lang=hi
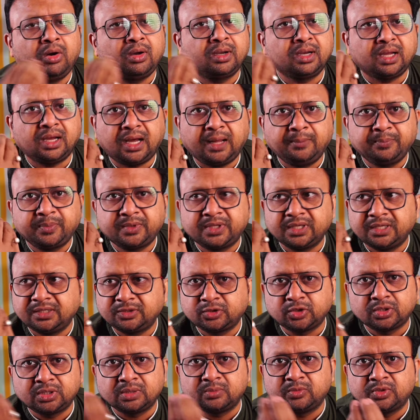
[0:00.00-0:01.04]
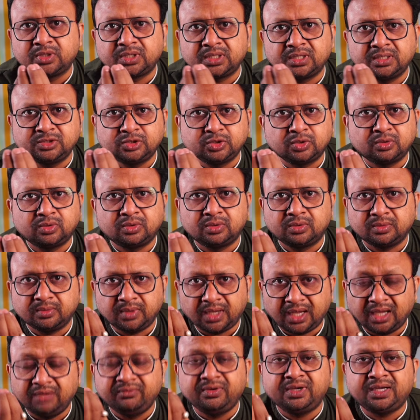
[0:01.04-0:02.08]
और आपके छोटे मोटे जो
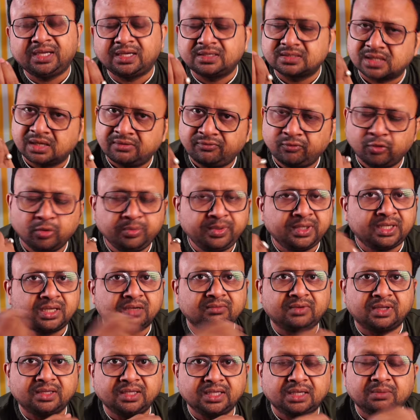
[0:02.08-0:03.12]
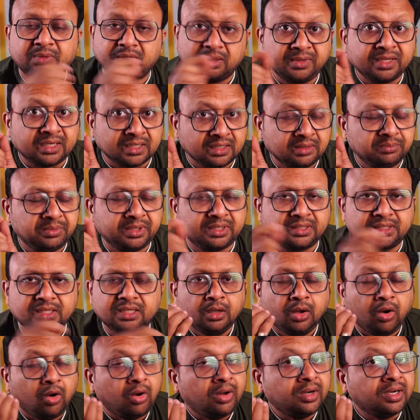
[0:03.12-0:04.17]
हैवी टास्क है वो भी करवा देगा मतलब एक लिमिट
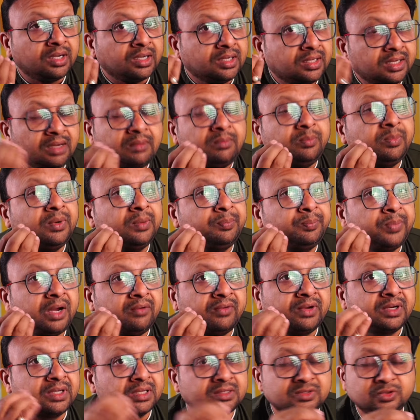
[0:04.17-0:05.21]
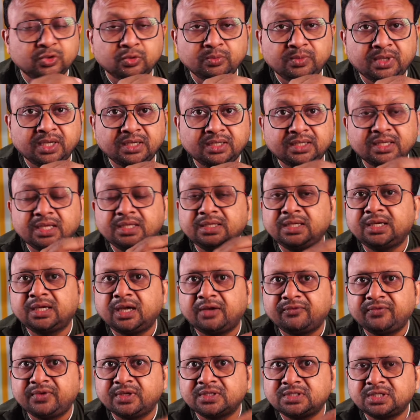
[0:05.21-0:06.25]
तक और कम पावर कंज्यूम करके ये
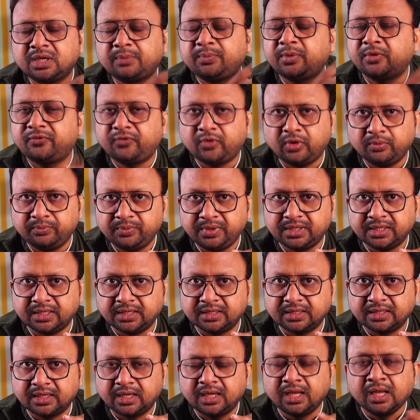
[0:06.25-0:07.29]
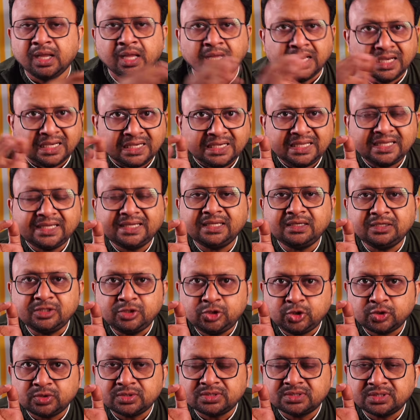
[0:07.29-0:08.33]
काफी अच्छा परफॉर्म भी करेगा
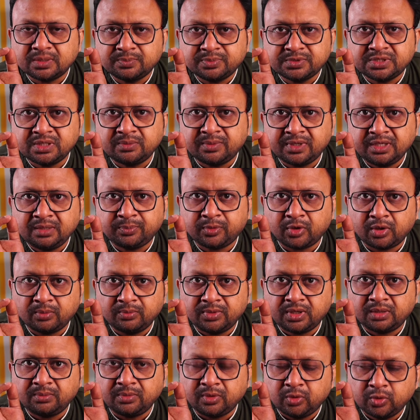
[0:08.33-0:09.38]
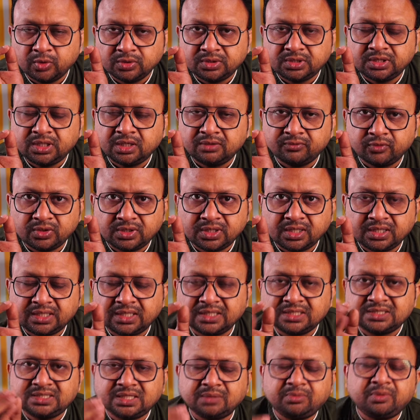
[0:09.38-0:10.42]
लेकिन जो सबसे बड़ी प्रॉब्लम होती है वो ये
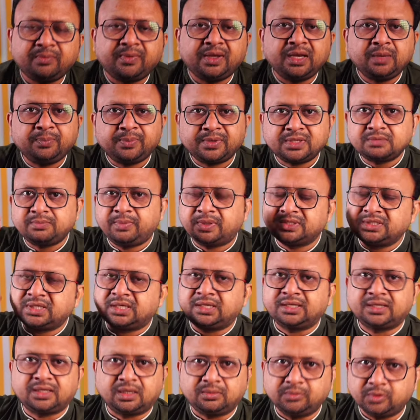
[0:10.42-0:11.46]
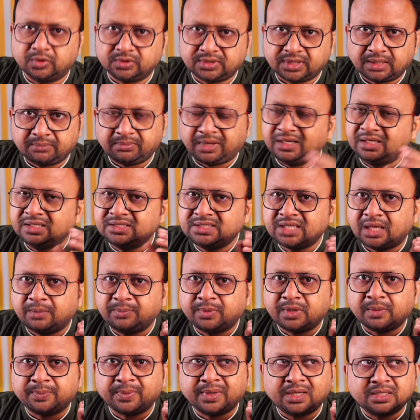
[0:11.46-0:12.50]
कि जब हमारे पास बजट कम होता है मान लीजिए
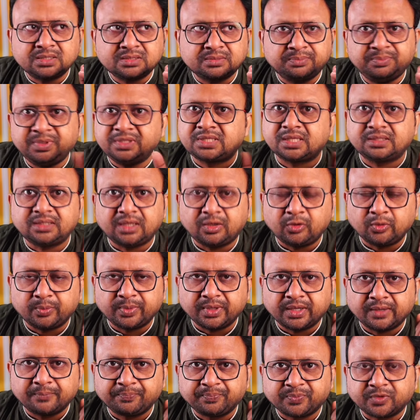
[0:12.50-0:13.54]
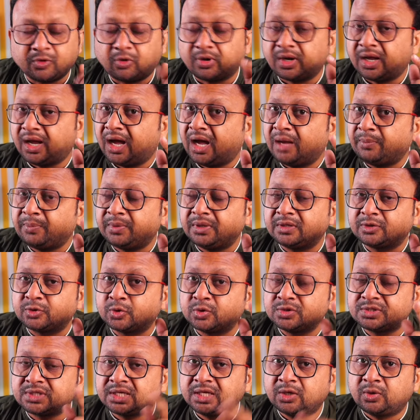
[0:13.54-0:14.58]
आपके पास बीस हजार रुपए है और आप
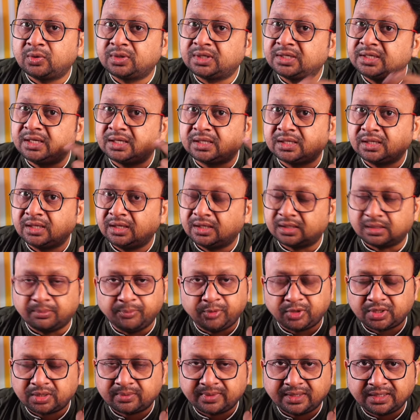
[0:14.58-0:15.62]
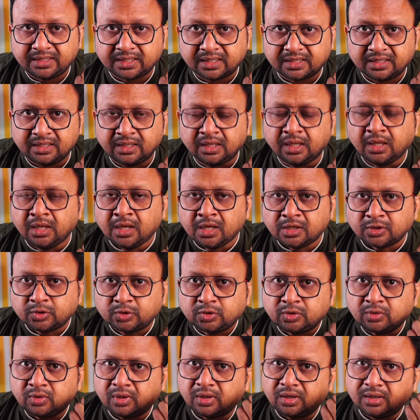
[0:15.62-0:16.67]
सोच रहे हो कि एक कंप्यूटर बाई कर लें
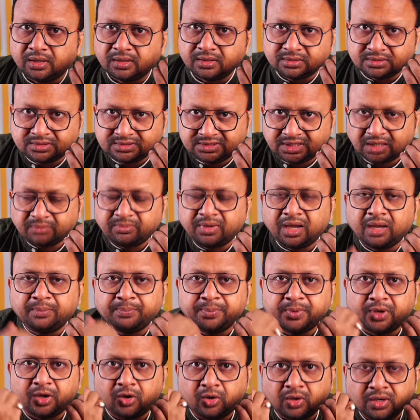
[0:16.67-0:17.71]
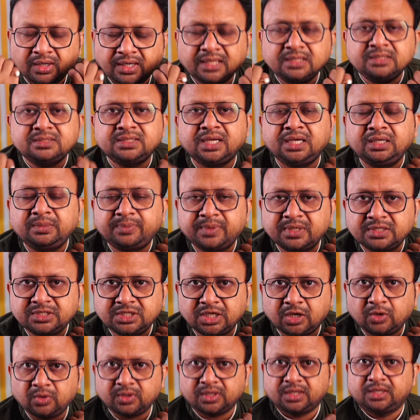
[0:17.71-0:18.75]
तो जब आप ऑनलाइन साइट पर
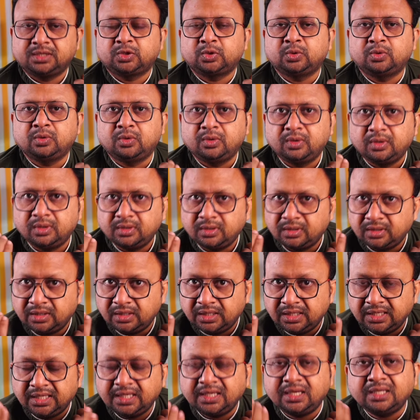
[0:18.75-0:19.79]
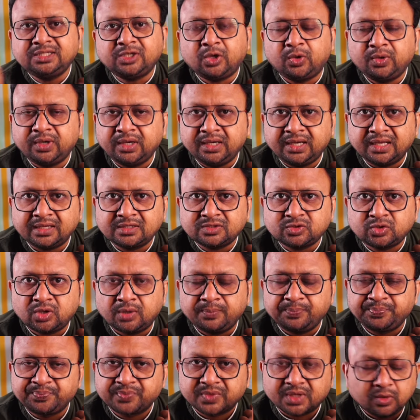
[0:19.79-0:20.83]
जाओगे तो लेने जाओगे
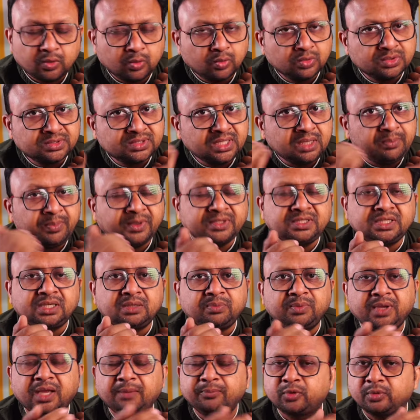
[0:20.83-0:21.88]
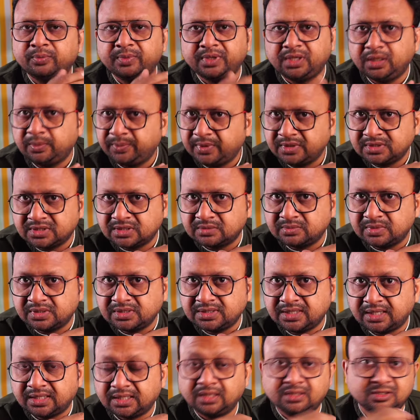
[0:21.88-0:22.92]
डेस्कटॉप उसी बजट में आपको मिनी पीसेस
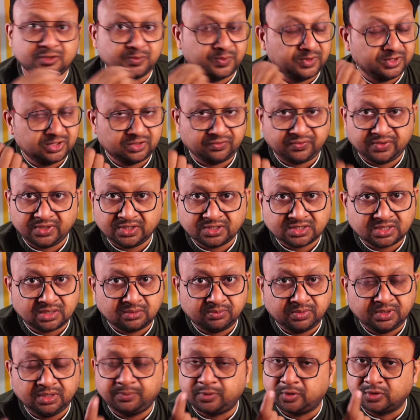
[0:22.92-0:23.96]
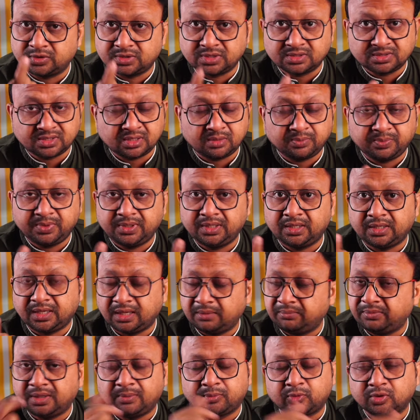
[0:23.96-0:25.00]
मिल जाएंगे स्पेसिफिकेशन भी प्रोसेसर भी
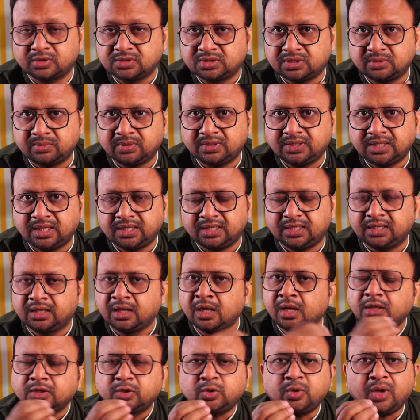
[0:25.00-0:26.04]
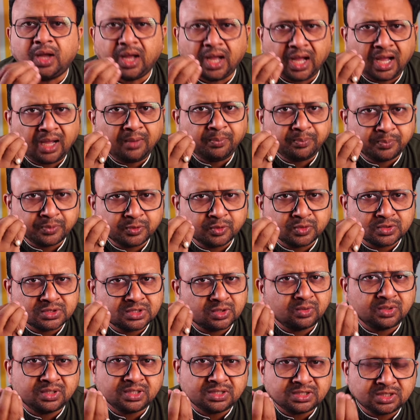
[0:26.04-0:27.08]
रैम भी आपको अच्छी मिल जाएगी तो आप
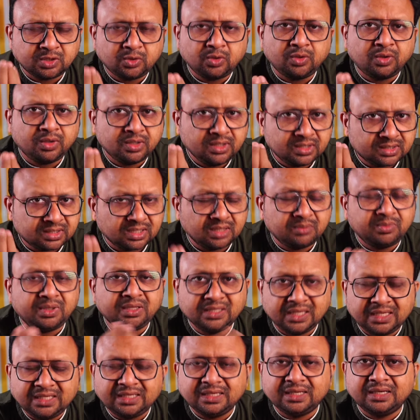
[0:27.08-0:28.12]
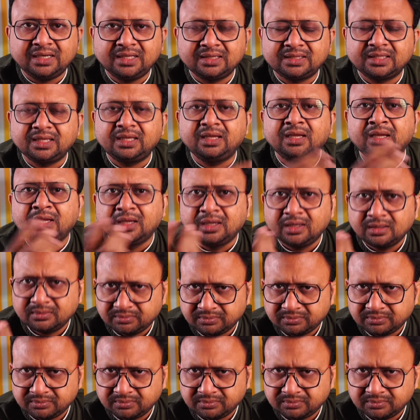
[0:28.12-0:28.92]
सोचते हो कि चलो इतने में यही ले लेते हैं